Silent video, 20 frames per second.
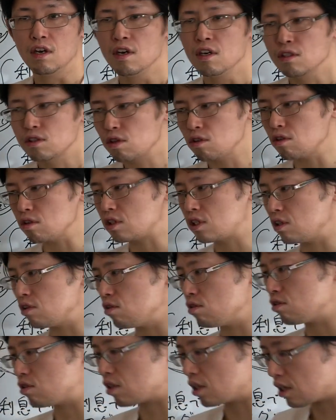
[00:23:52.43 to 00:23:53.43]
その資
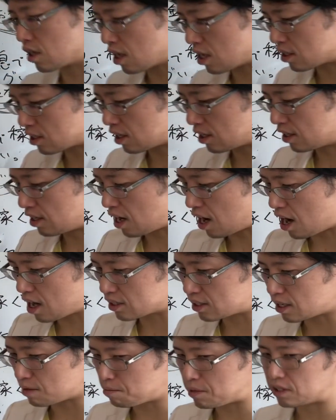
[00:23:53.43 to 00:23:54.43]
本主義経済で
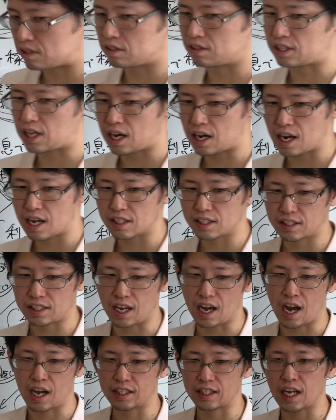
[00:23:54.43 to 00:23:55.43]
汗水垂らし
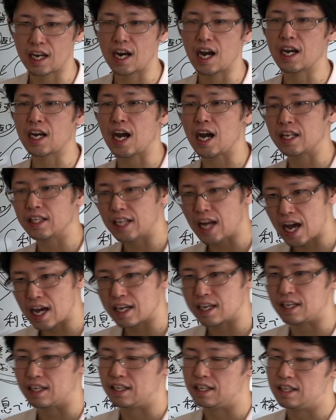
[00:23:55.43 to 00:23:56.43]
て働かな
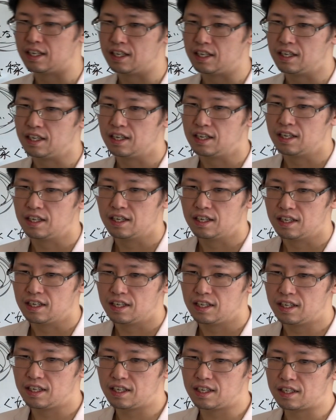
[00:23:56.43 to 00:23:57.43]
い
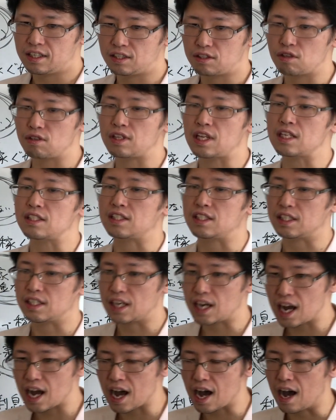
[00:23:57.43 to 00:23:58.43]
人たち
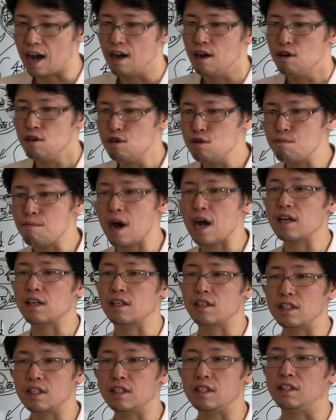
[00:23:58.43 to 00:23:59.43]
がうま
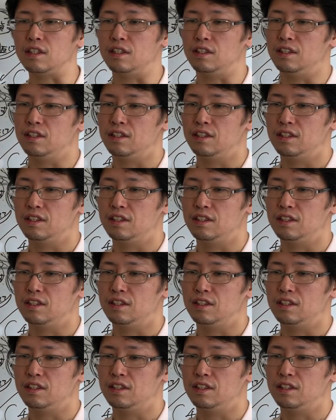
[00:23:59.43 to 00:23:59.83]
く